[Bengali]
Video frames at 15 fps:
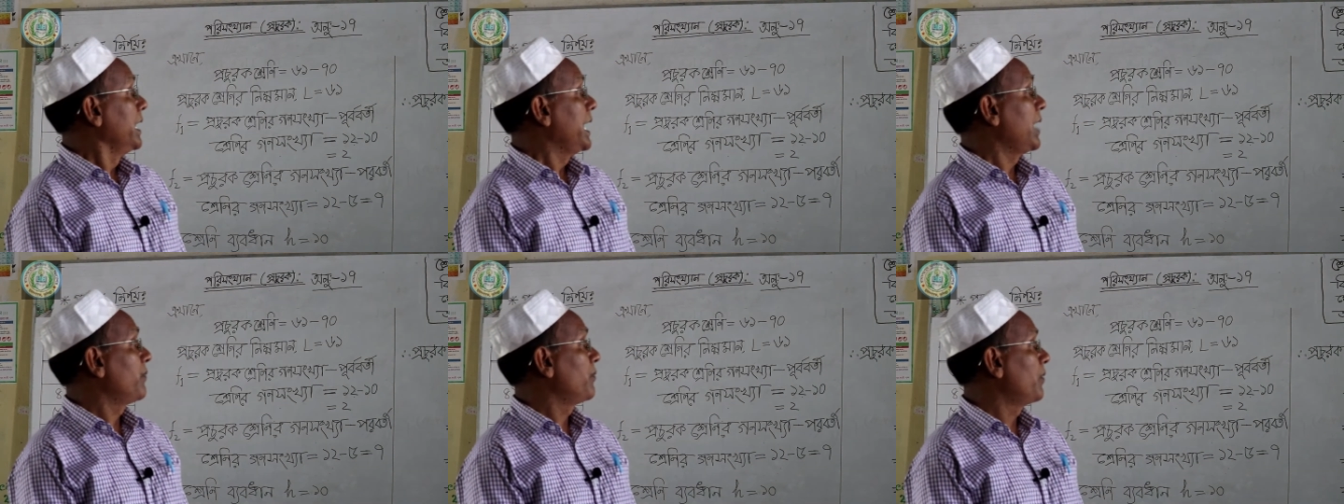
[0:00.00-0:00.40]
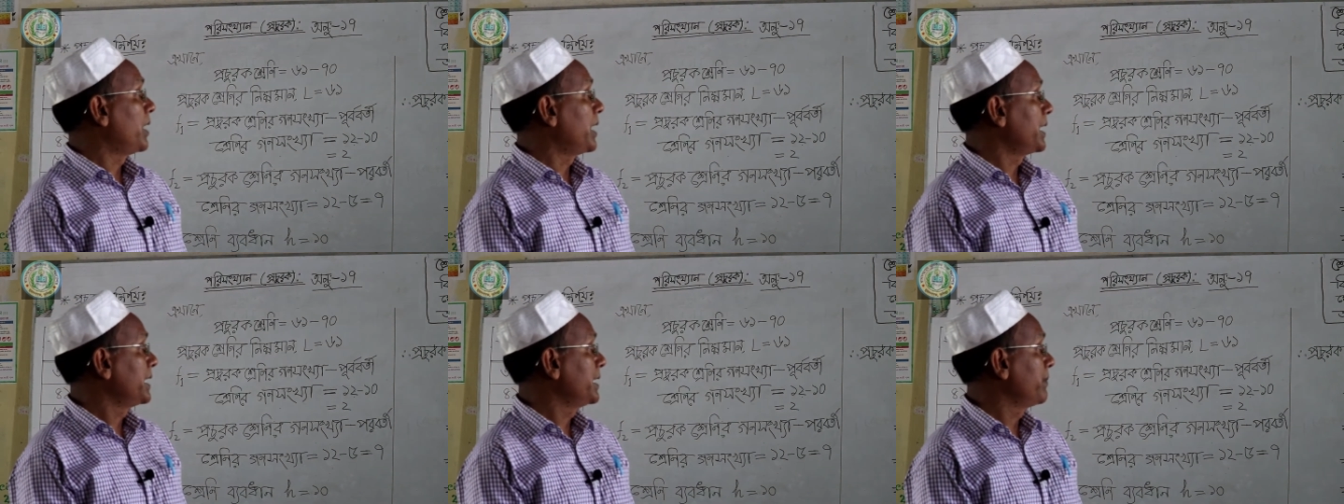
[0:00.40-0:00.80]
এফ
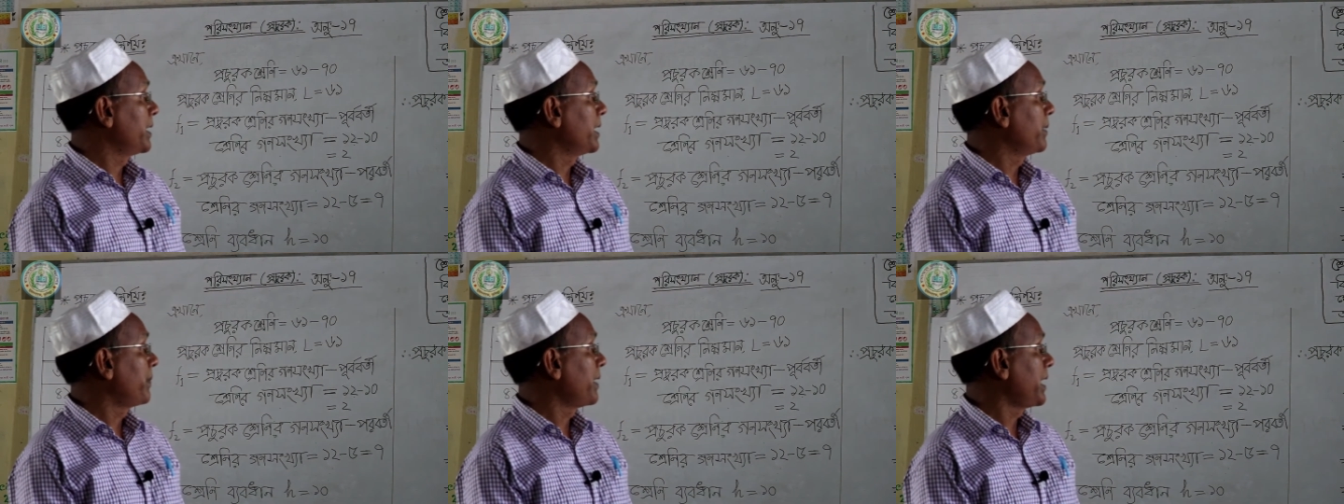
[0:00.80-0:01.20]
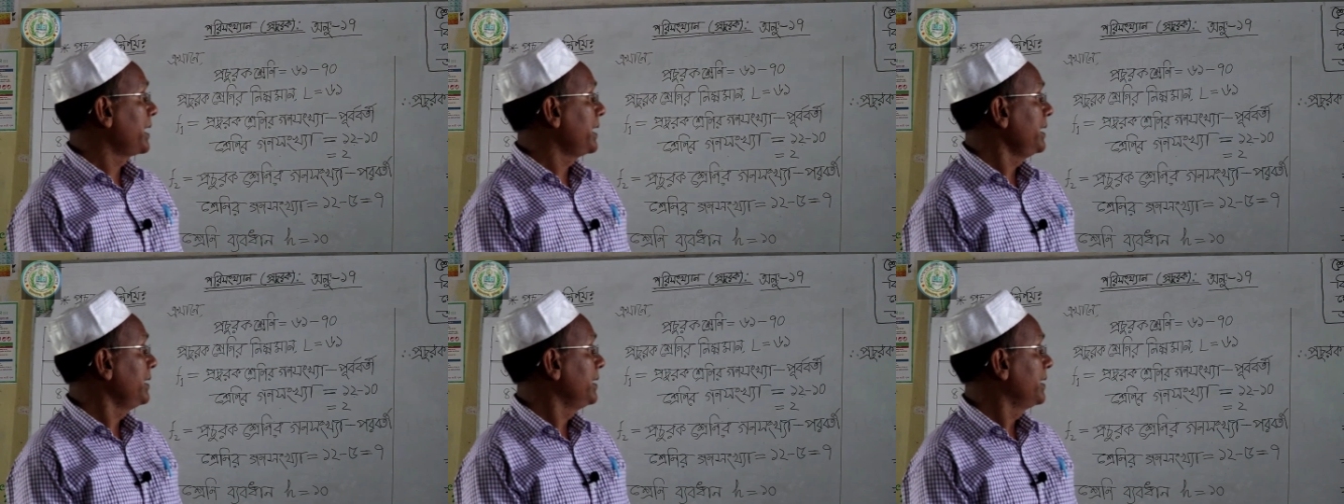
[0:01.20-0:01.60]
ওয়ান ডিভাইডেড বাই
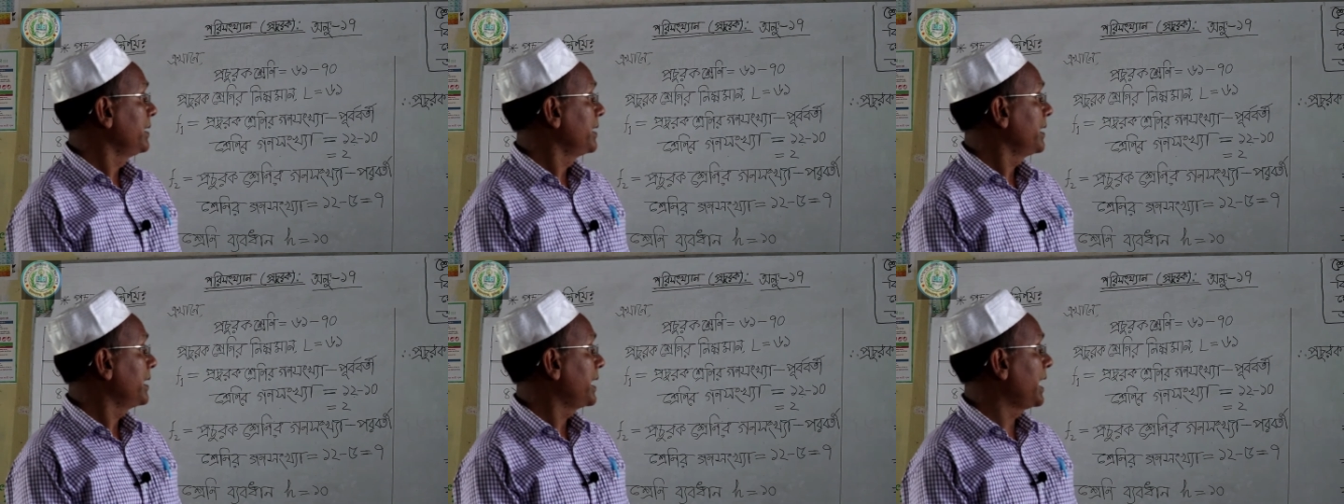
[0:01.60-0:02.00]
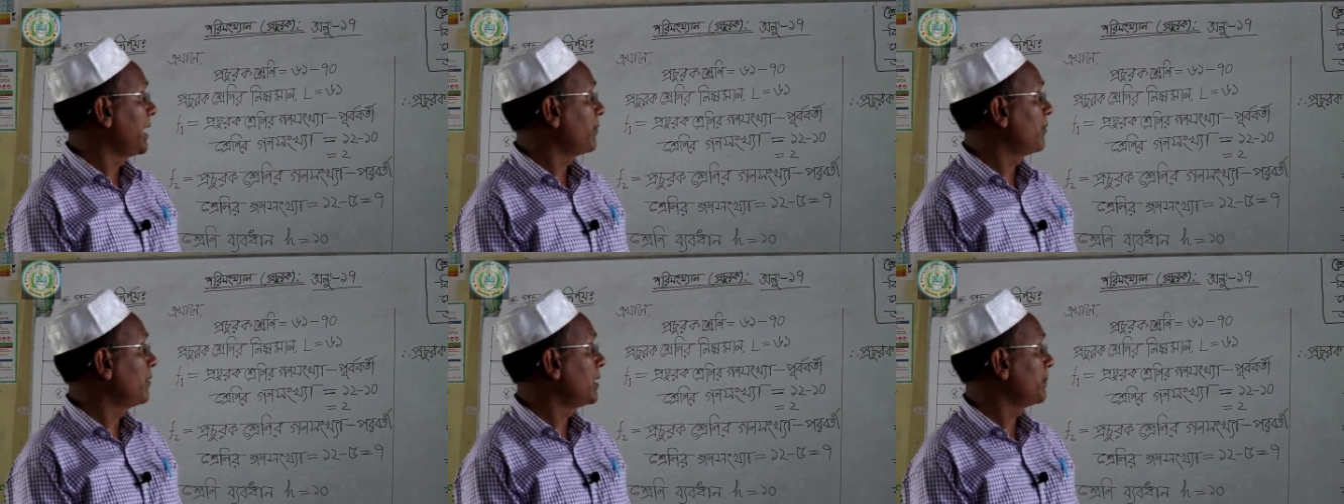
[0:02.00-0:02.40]

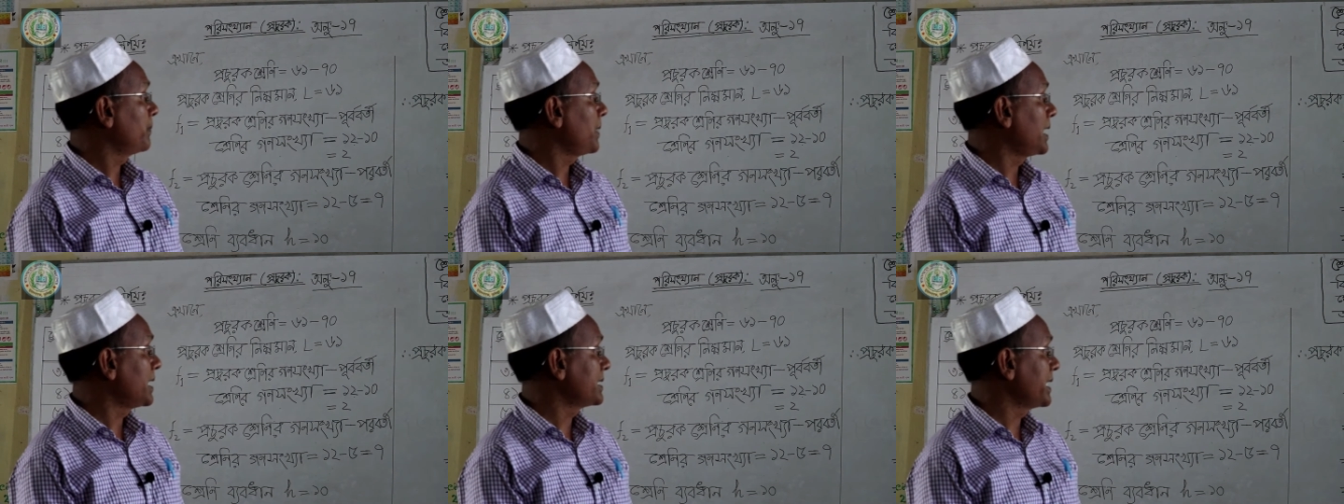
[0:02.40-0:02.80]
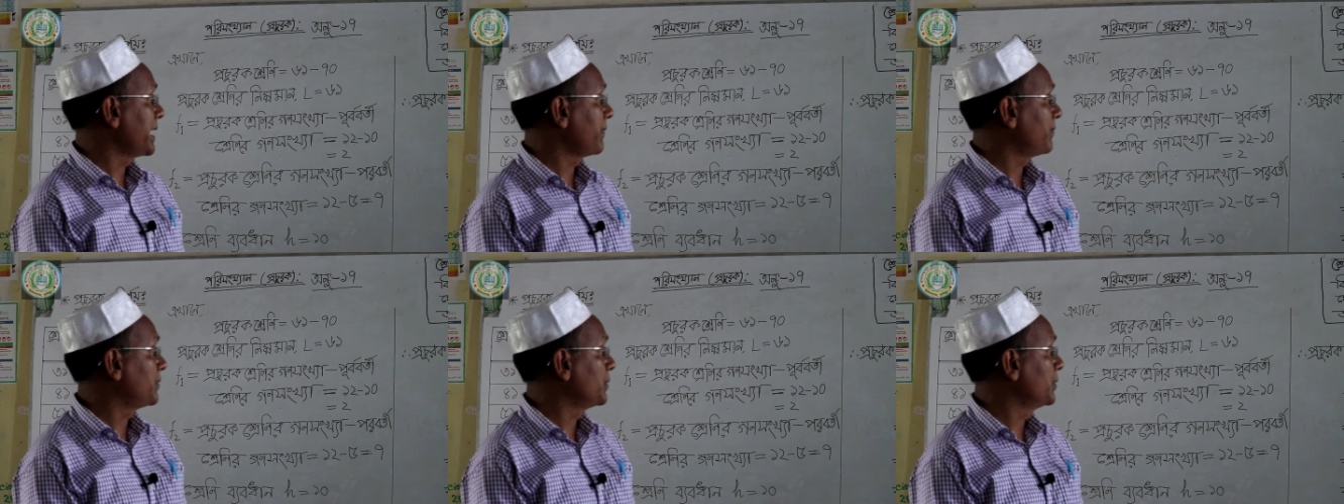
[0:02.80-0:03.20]
এফ ওয়ান প্লাস
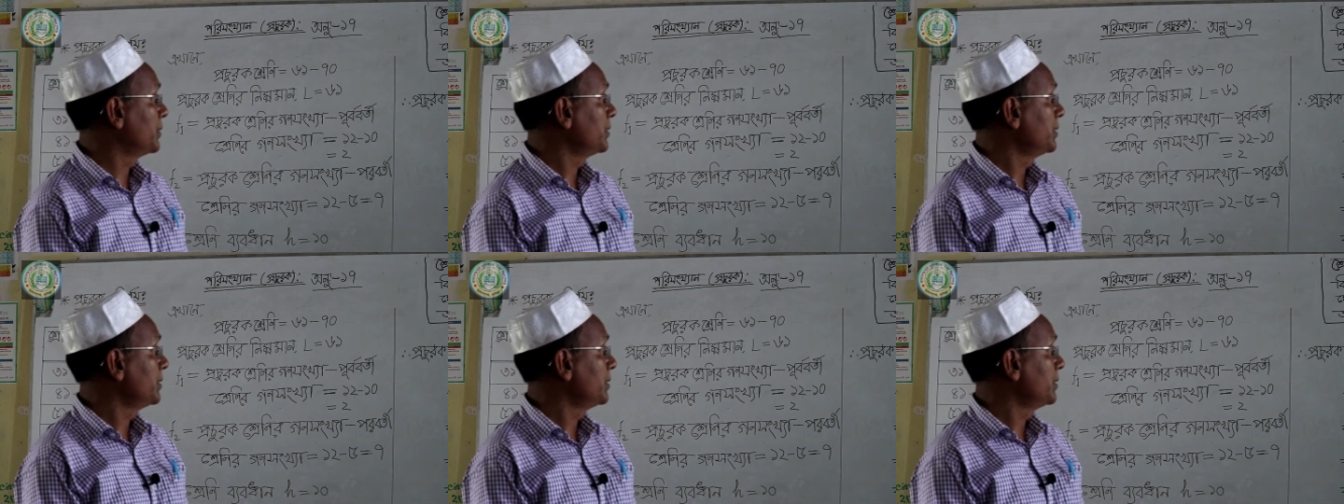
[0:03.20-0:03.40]
এফ টু